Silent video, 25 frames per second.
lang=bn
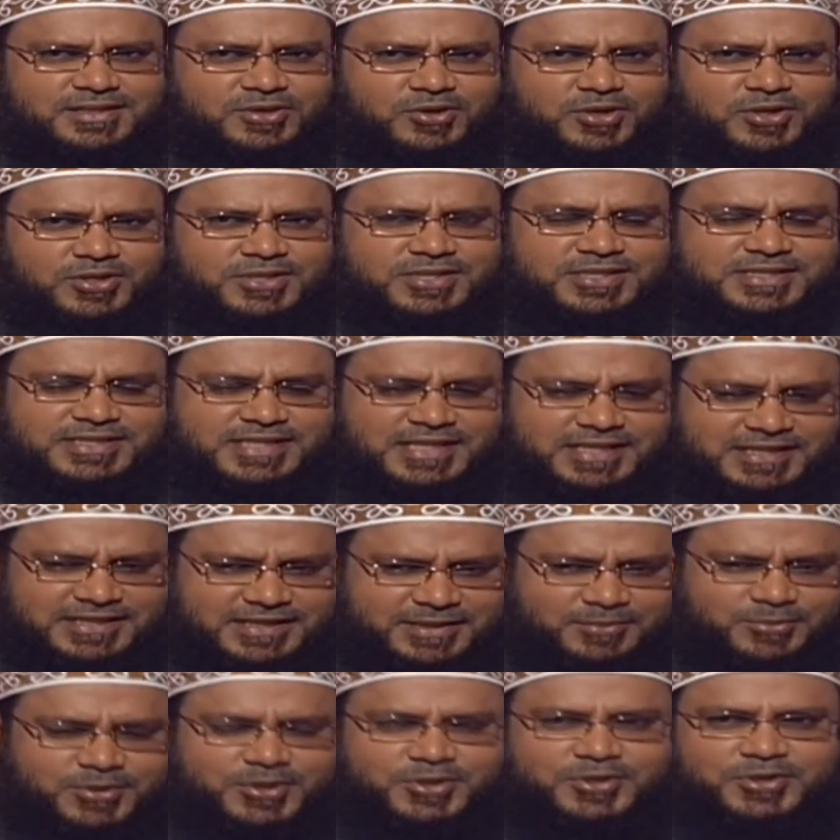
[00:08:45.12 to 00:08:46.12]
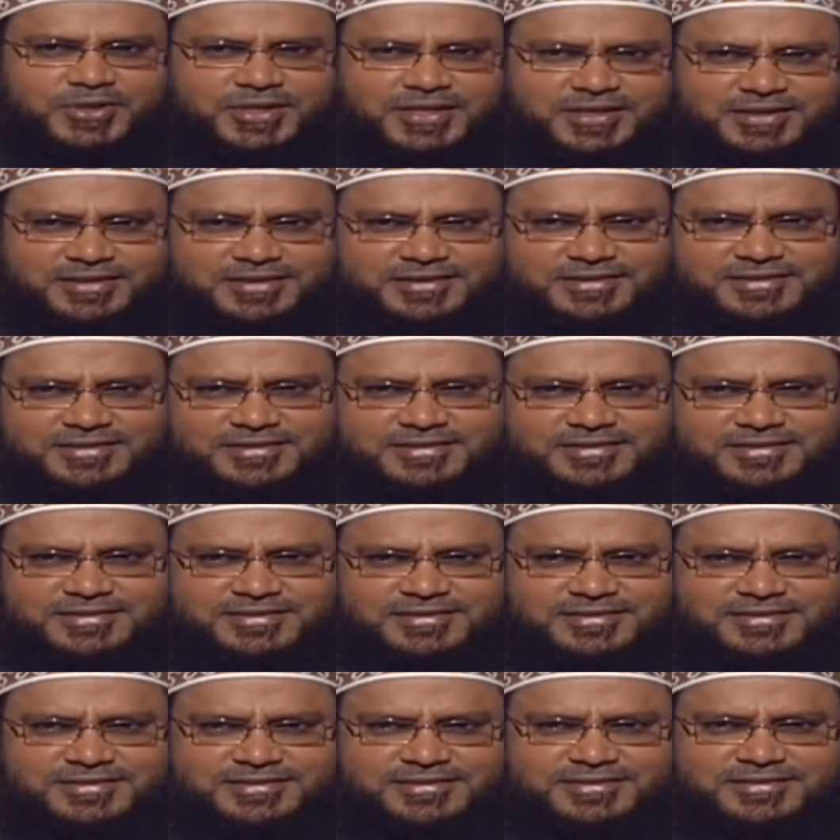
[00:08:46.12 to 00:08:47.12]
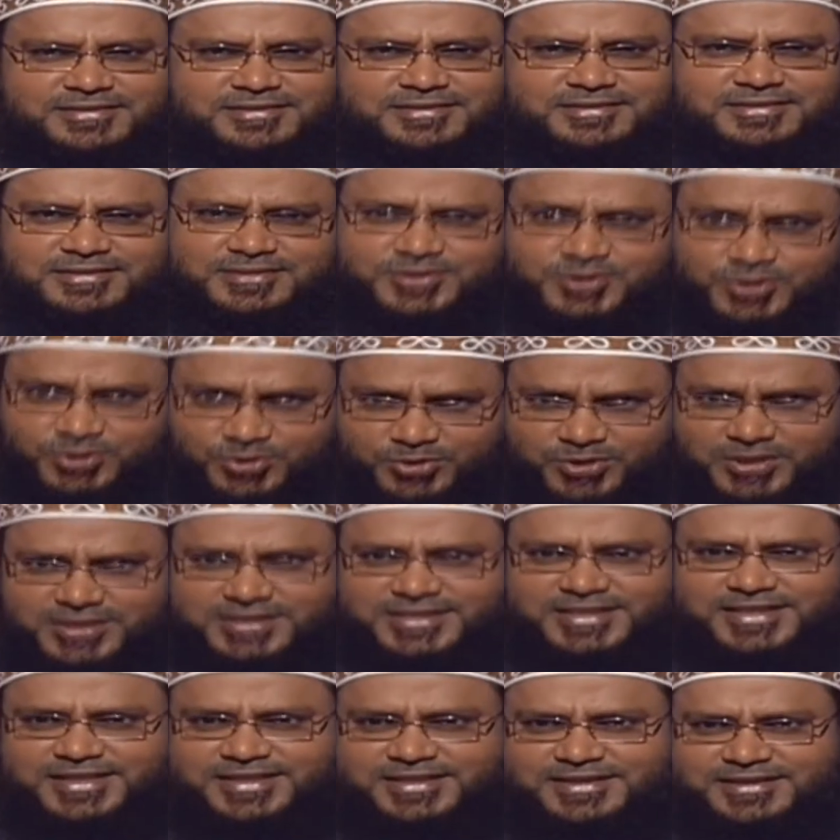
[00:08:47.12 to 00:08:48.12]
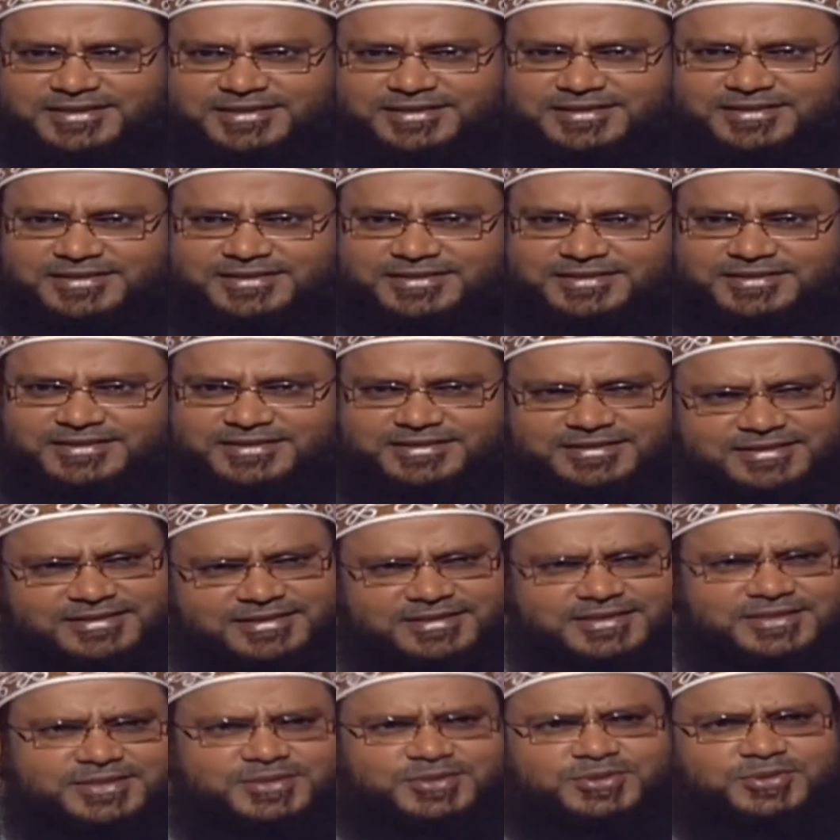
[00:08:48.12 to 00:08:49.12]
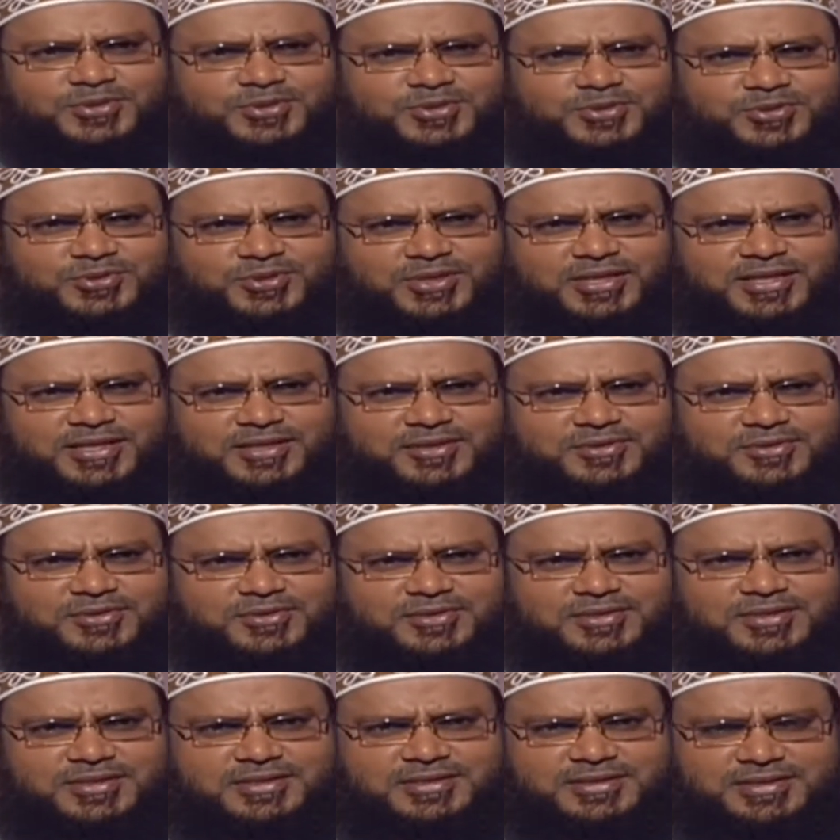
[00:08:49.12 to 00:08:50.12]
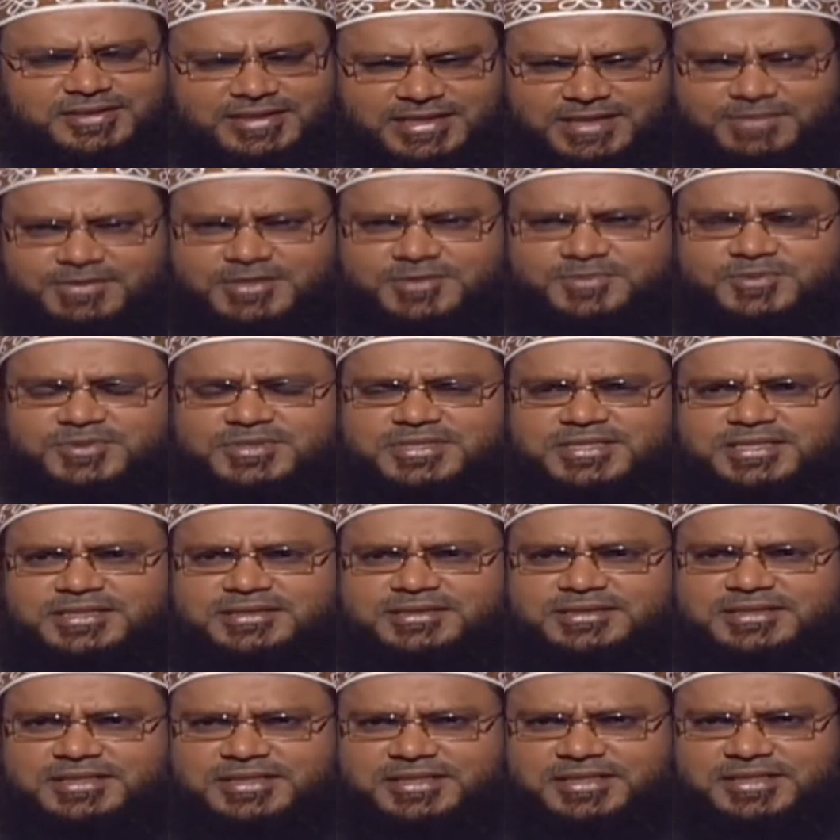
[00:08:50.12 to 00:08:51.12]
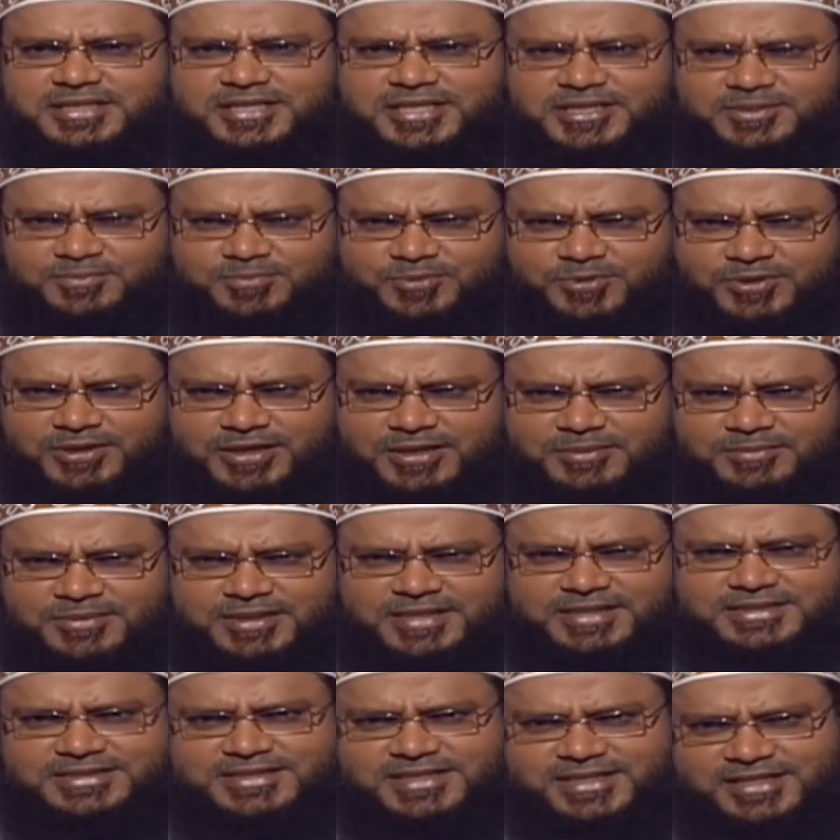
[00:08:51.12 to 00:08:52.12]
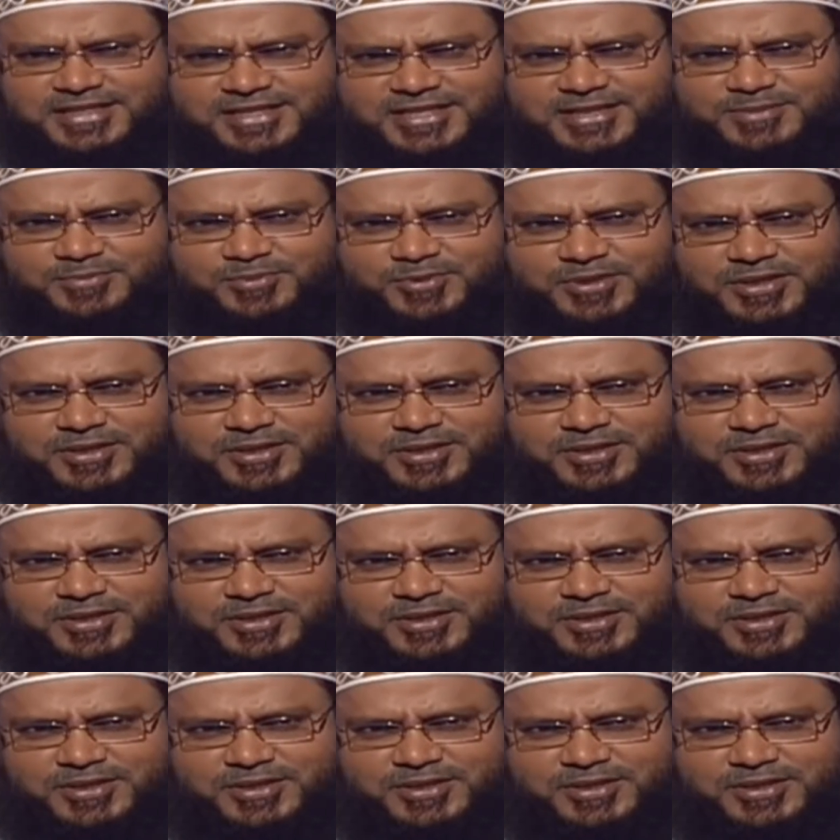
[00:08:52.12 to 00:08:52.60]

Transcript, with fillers: তাহলে যদি চারটা মনে করেন সন্দেহ আছে আর সন্দেহ চলে গেল নামাজ পড়ছেন তিন ডাকাত পড়লাম নাকি চার ডাকাত